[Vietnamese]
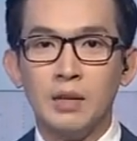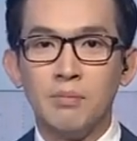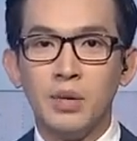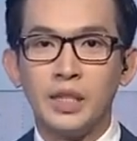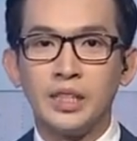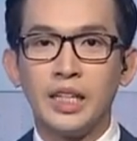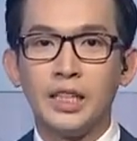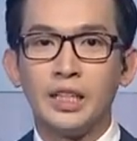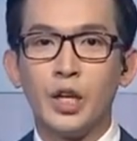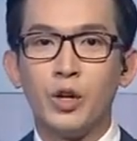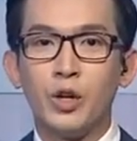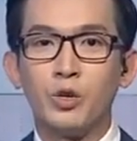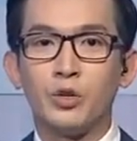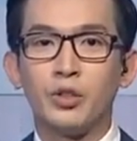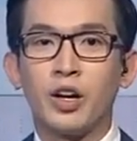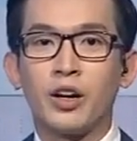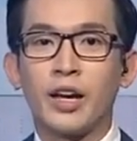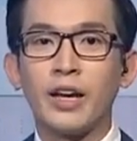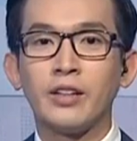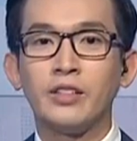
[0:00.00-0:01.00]
Mức chi tiêu
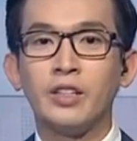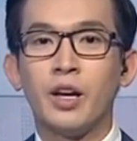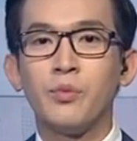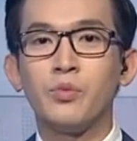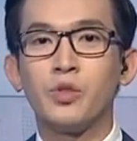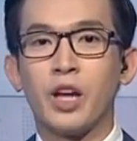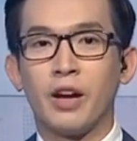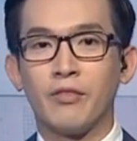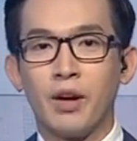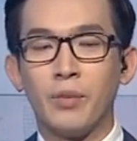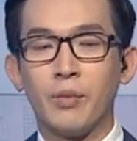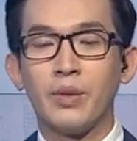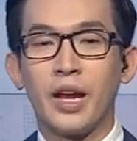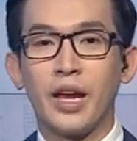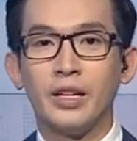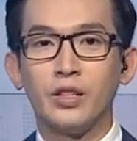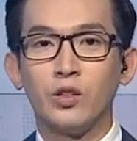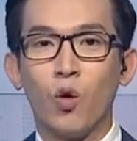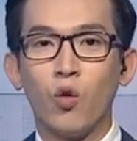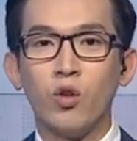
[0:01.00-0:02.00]
cho các nhóm sản phẩm
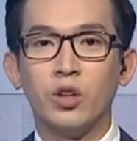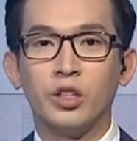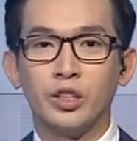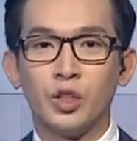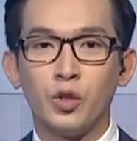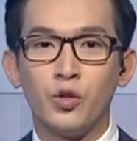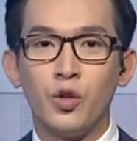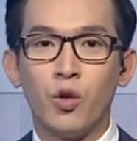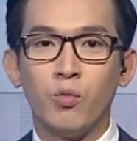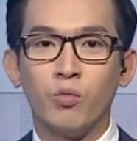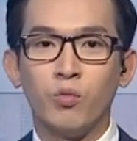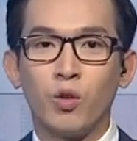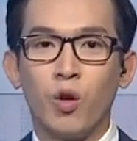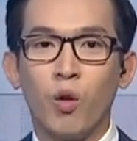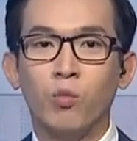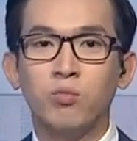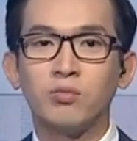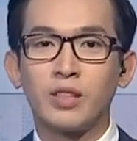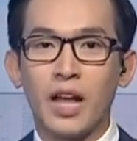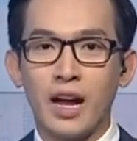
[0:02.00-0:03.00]
này của người tiêu dùng
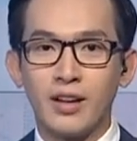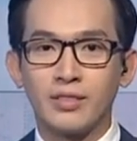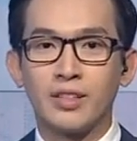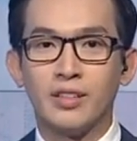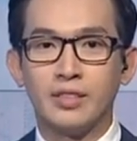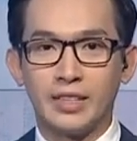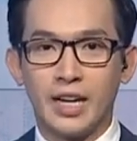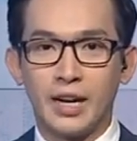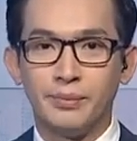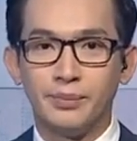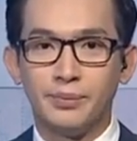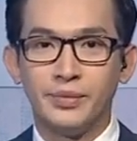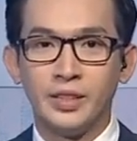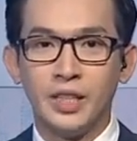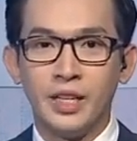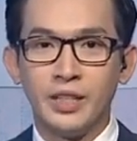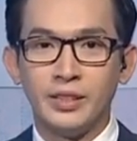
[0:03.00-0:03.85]
cũng tăng từng năm.